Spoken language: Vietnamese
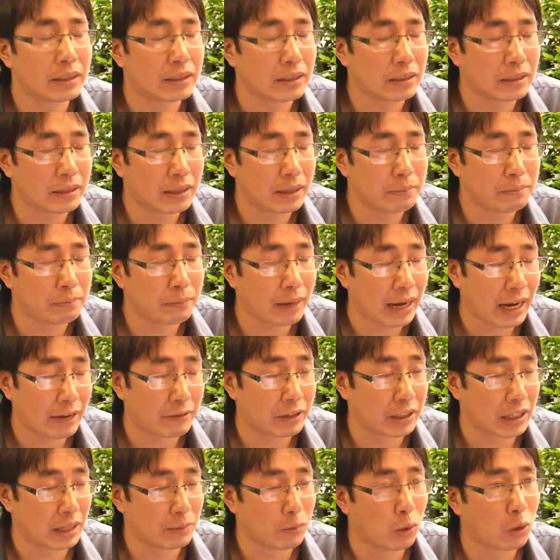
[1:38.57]
người mẹ
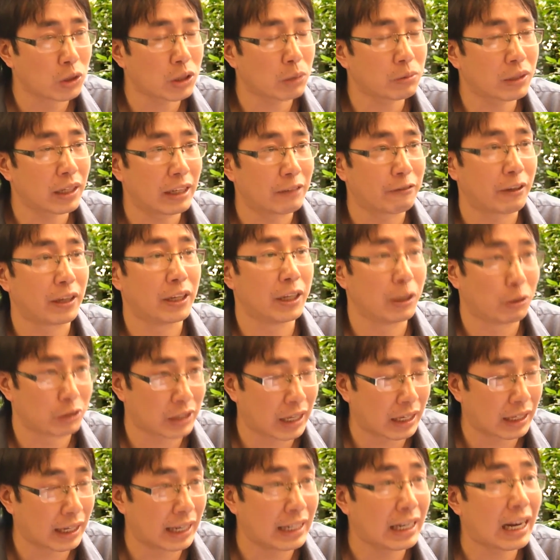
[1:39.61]
và người bố trong gia đình phải hiểu
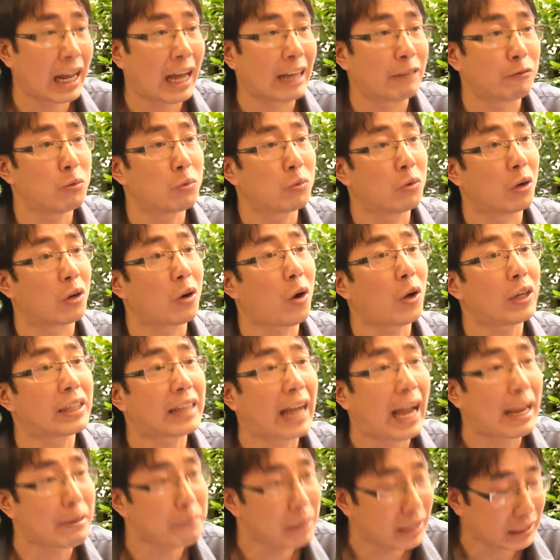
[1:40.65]
rằng đấy là hạnh phúc của con
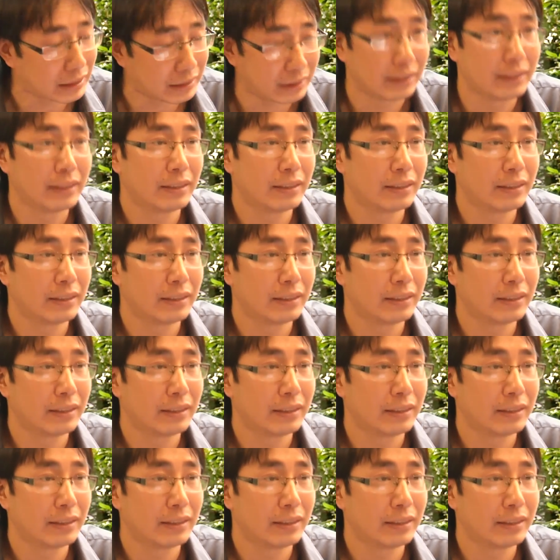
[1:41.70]
cái mình